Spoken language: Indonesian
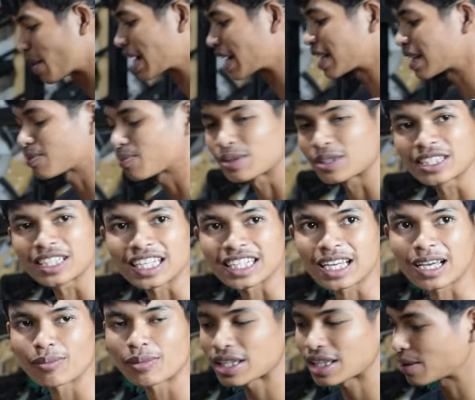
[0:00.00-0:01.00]
banget bisa
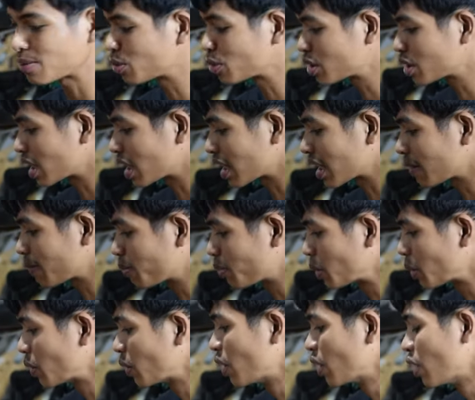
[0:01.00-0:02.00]
sampai tembus 1000
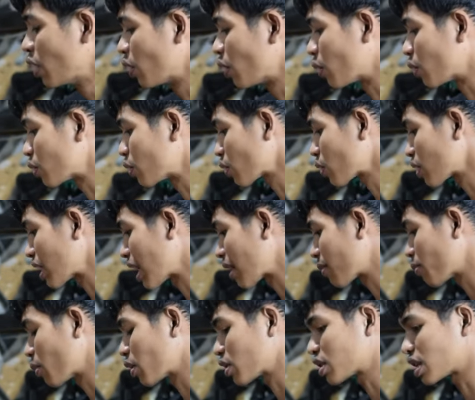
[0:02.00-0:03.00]
untuk
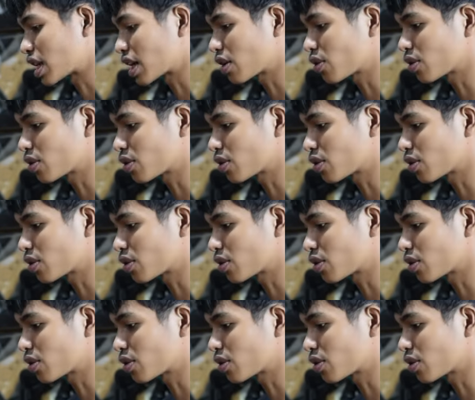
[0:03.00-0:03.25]
yang Moser